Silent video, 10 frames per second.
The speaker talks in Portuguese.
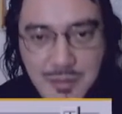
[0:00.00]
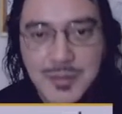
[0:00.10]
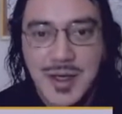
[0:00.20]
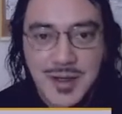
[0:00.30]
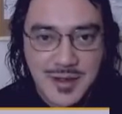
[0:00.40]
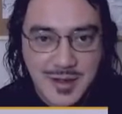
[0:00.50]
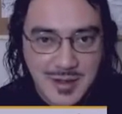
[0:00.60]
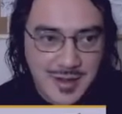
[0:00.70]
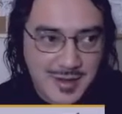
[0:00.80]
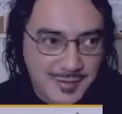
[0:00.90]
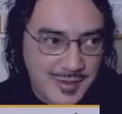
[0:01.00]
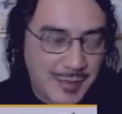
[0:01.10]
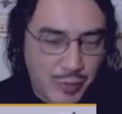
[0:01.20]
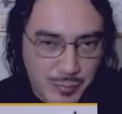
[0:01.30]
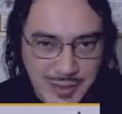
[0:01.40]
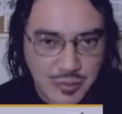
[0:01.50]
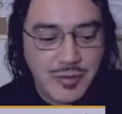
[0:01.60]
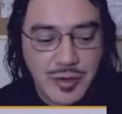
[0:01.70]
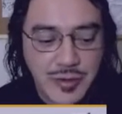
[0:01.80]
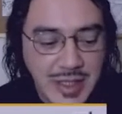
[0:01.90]
a, a dar formato no
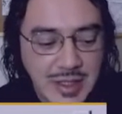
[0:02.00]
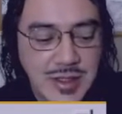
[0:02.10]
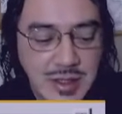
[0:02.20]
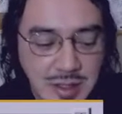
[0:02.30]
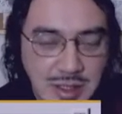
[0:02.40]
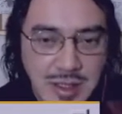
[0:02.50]
avião dele,